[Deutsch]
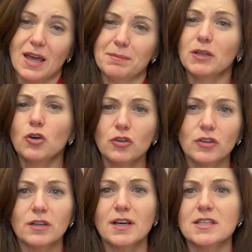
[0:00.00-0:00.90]
Man
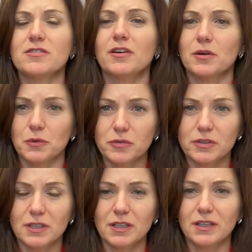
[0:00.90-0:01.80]
konnte das
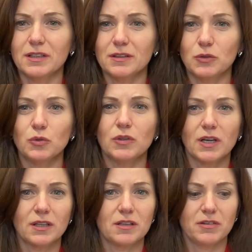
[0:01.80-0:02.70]
veröffentlichen und
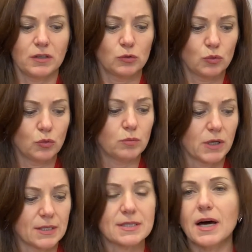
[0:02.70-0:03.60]
dann einfach so
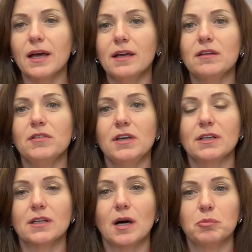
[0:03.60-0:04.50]
mal zeigen, wie ich
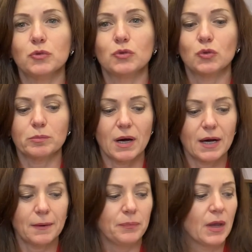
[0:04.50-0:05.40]
dann ab und zu
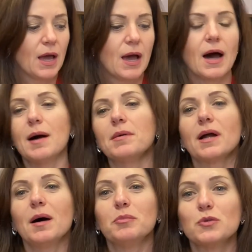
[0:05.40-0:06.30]
mache. Aber
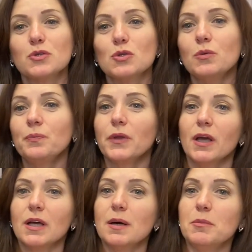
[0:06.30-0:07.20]
ab und zu
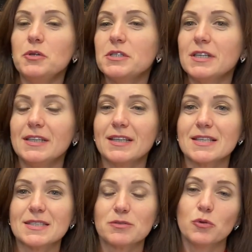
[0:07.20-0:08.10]
möchte ich
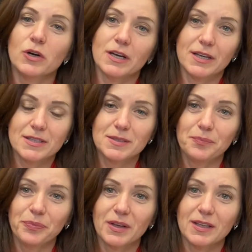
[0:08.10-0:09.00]
das vorlesen,
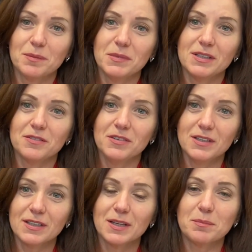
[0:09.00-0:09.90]
damit
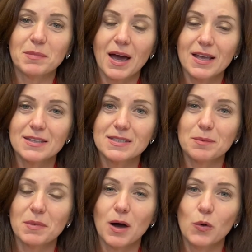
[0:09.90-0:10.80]
wir
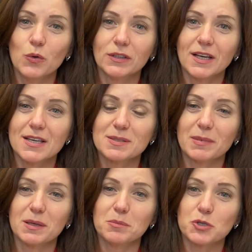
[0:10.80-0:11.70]
gemeinsam auch das
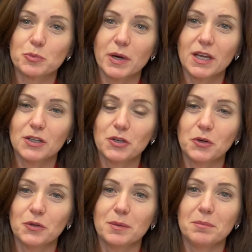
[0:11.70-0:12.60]
mal besprechen
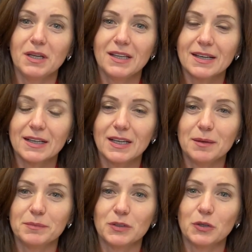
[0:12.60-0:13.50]
können,
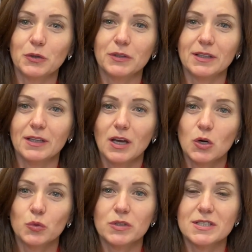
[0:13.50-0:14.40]
miterleben können
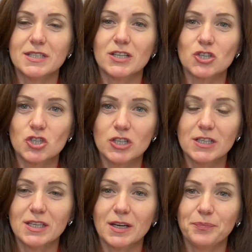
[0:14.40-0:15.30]
und diese
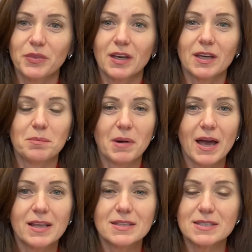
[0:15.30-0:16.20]
Geschichte
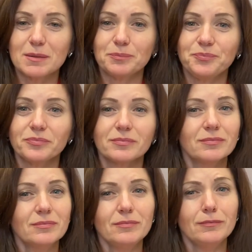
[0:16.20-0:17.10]
gemeinsam
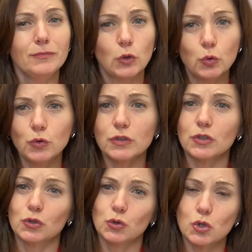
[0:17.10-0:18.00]
uns
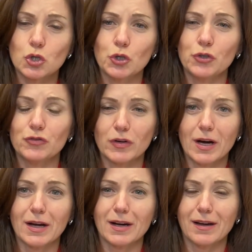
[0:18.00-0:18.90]
so schön
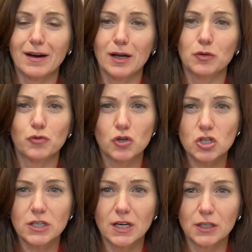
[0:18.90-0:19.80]
war, real
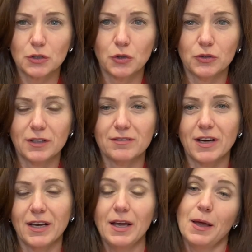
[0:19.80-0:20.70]
vorstellen können,
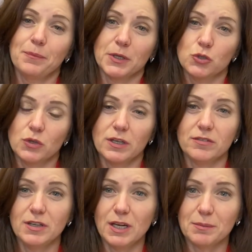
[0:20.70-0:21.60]
weil natürlich
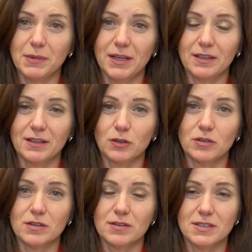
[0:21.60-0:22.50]
viele Männer
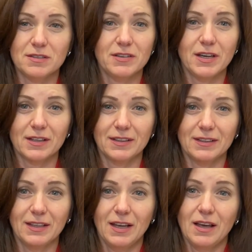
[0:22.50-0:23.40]
Sie
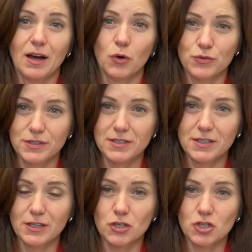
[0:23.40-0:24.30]
werden aus
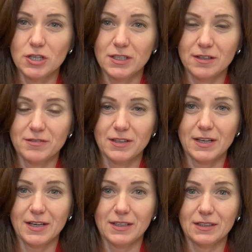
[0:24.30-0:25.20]
dieser Geschichte
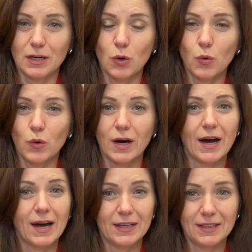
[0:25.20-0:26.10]
vielleicht auch
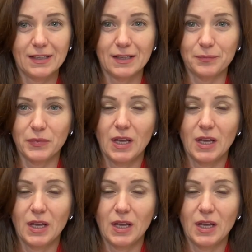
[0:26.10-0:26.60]
einige